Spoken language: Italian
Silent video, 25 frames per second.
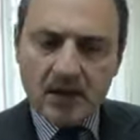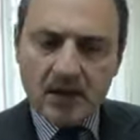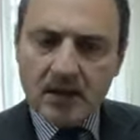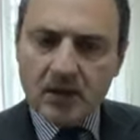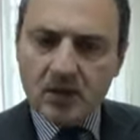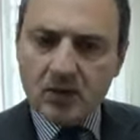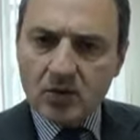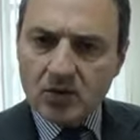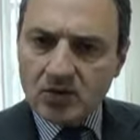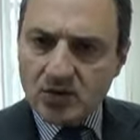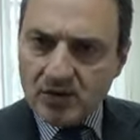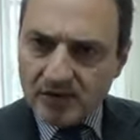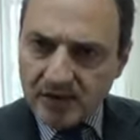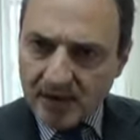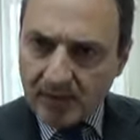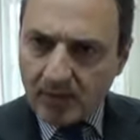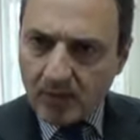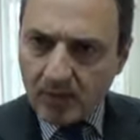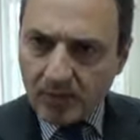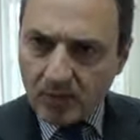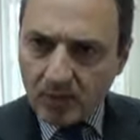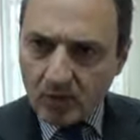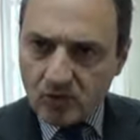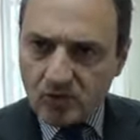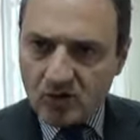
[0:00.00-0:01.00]
che noi ci
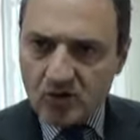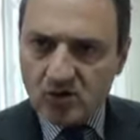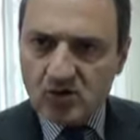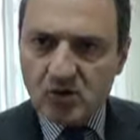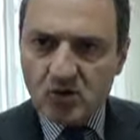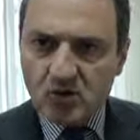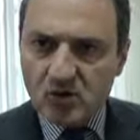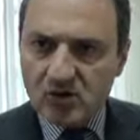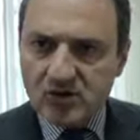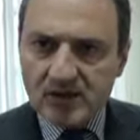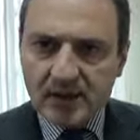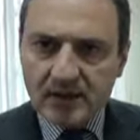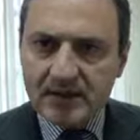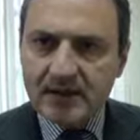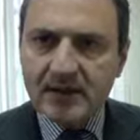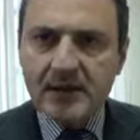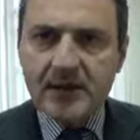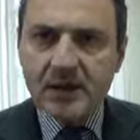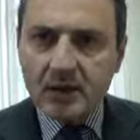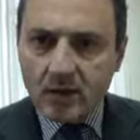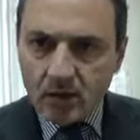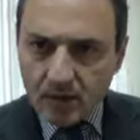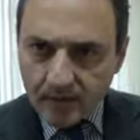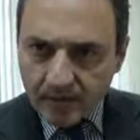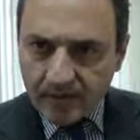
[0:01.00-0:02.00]
siamo posti sono stati
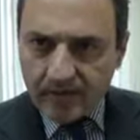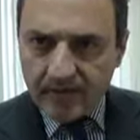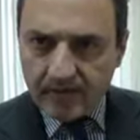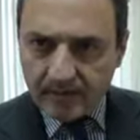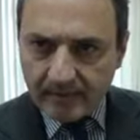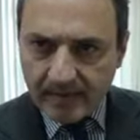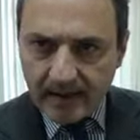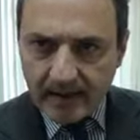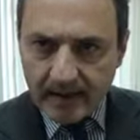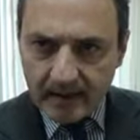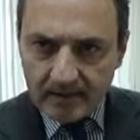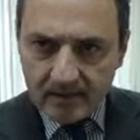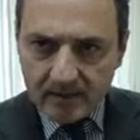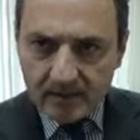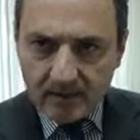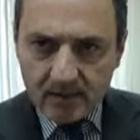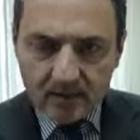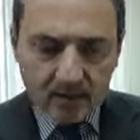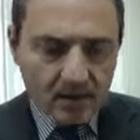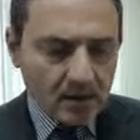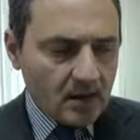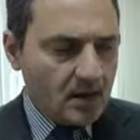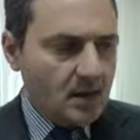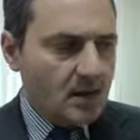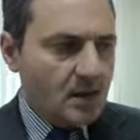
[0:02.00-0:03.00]

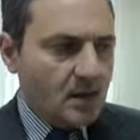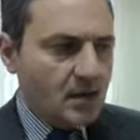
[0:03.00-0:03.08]
riconfermati,